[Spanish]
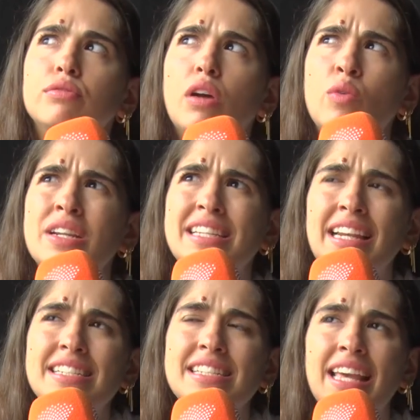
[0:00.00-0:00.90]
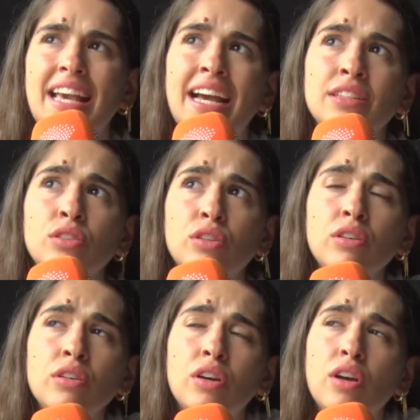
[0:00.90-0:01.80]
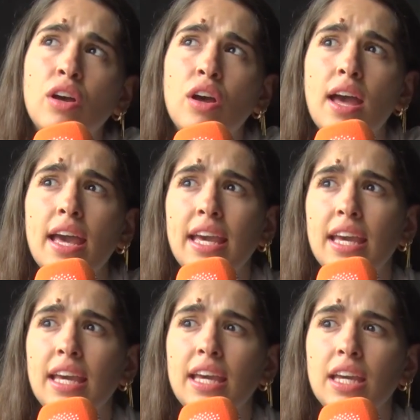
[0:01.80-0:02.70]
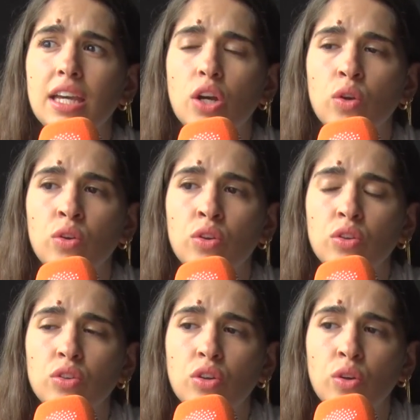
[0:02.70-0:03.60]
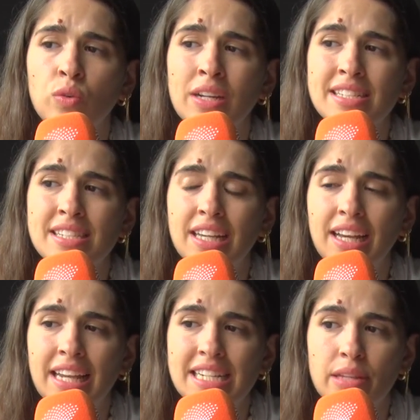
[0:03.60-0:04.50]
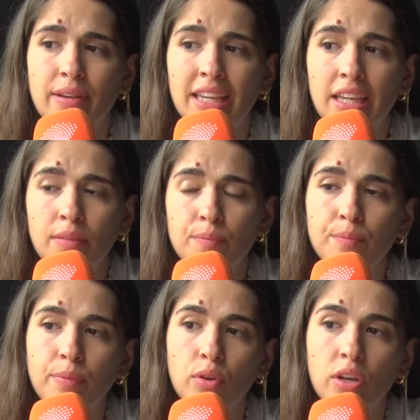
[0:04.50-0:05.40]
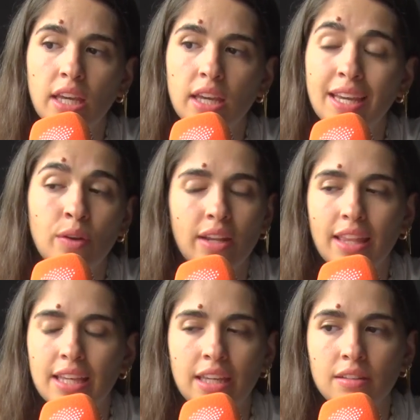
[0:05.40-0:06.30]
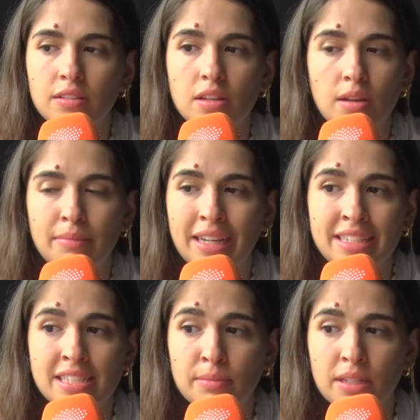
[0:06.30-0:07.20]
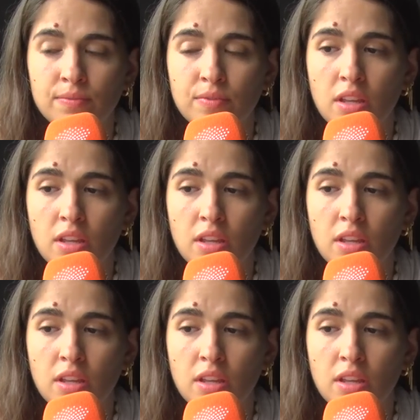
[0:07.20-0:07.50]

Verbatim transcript: a unas clases de canto eh, con, con, una chica que las daba aquí, pero que, que no era de aquí, majísima.